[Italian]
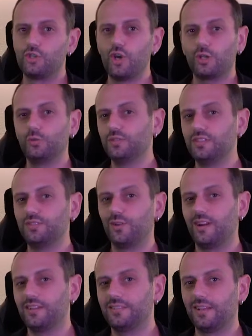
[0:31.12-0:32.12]
Ciao a tutti,
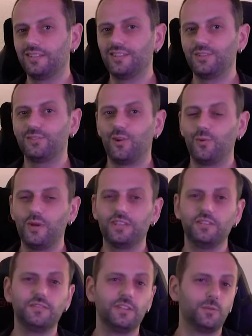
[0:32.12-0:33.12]
sono Alessandro e sono
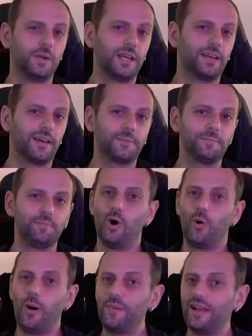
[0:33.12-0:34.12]
Wedding Videomaker.
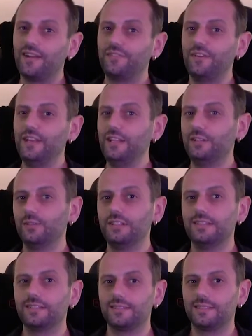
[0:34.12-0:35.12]
Ho appena finito
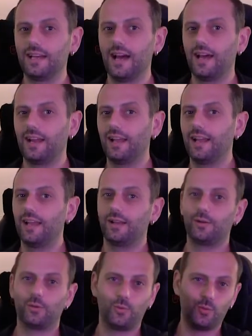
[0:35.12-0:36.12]
di testare
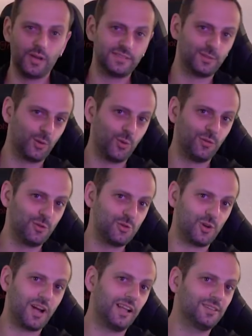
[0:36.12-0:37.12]
questo nuovo
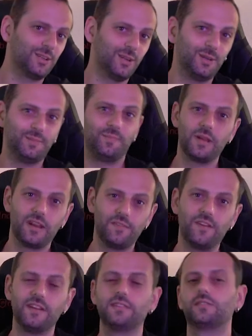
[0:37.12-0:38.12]
giocattolo, mi
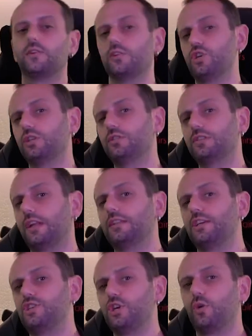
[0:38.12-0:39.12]
riferisco al
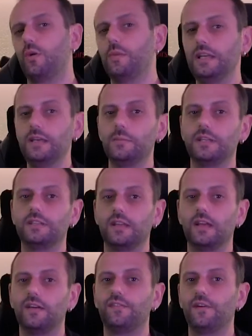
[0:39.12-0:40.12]
135 mm
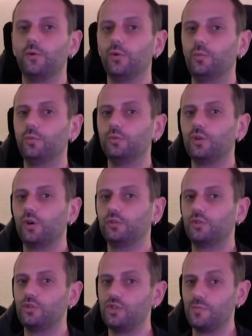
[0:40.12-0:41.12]

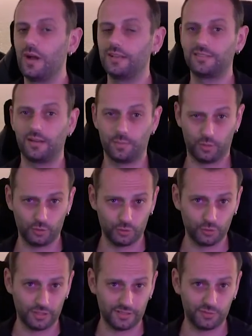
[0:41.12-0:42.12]
f1.8 G Master
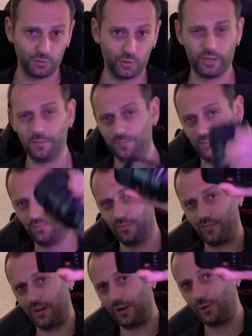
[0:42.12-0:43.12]
prodotto da Sony,
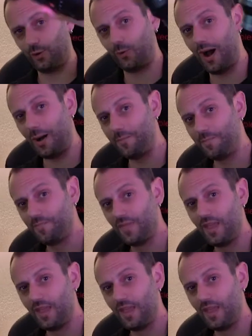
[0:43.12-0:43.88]
eccolo qua,